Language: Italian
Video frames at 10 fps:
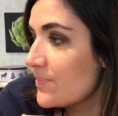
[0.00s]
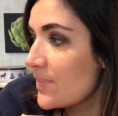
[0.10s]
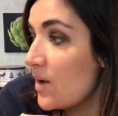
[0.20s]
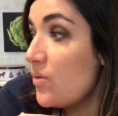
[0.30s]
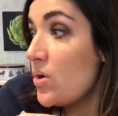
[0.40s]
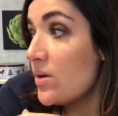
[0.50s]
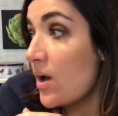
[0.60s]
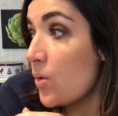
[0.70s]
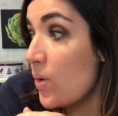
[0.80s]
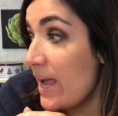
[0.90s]
Vuoi una,
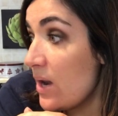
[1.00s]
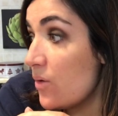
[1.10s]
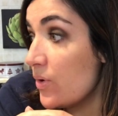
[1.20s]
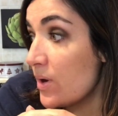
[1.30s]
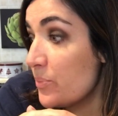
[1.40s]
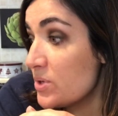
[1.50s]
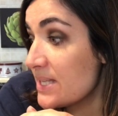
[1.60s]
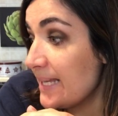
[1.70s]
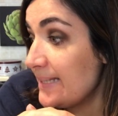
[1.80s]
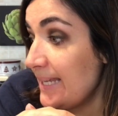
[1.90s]
quello, vuoi una
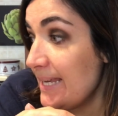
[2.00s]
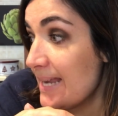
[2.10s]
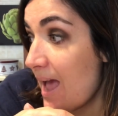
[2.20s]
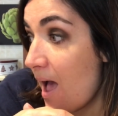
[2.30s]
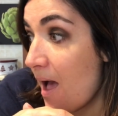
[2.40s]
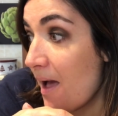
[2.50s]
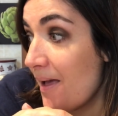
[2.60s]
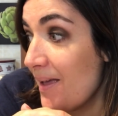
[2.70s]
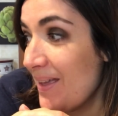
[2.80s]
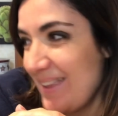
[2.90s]
bruschettina?
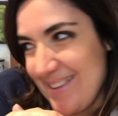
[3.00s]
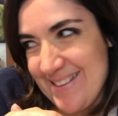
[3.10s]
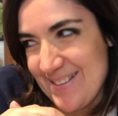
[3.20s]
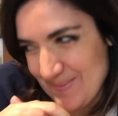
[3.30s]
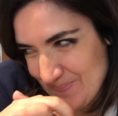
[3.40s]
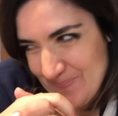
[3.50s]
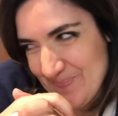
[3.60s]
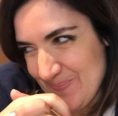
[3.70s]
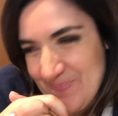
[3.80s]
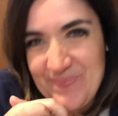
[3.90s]

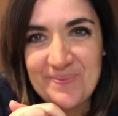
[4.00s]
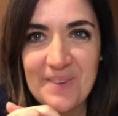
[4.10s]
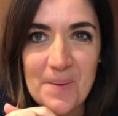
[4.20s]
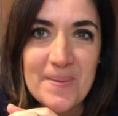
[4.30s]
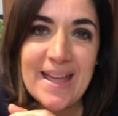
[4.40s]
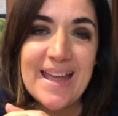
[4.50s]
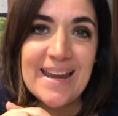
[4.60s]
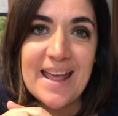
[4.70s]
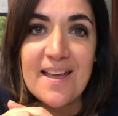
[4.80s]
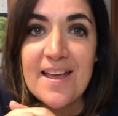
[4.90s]
Mm, va
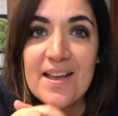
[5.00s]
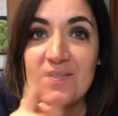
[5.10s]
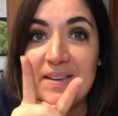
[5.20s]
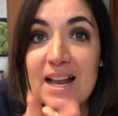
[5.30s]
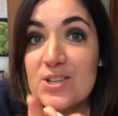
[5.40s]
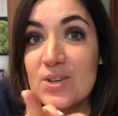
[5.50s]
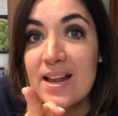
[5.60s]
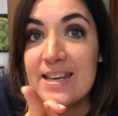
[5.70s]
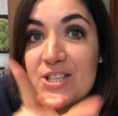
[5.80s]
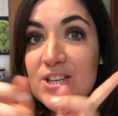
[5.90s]
bene, vi lascio la
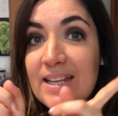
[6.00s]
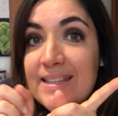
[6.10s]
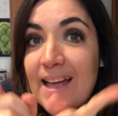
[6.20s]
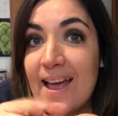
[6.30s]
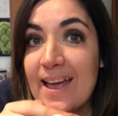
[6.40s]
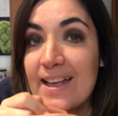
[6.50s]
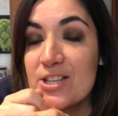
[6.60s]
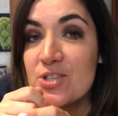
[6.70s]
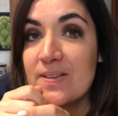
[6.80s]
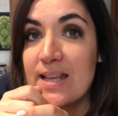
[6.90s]
ricetta e
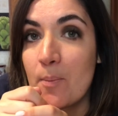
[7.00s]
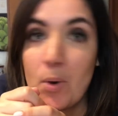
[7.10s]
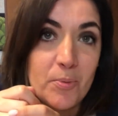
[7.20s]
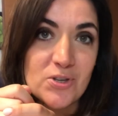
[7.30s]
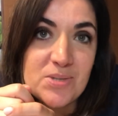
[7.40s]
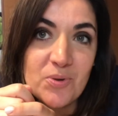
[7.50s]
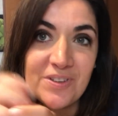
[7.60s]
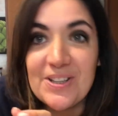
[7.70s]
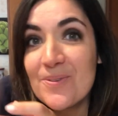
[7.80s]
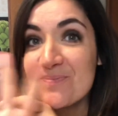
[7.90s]
ci vediamo al prossimo
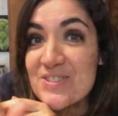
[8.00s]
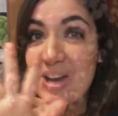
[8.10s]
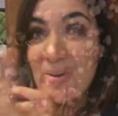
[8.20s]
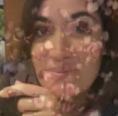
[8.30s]
video. Ciao!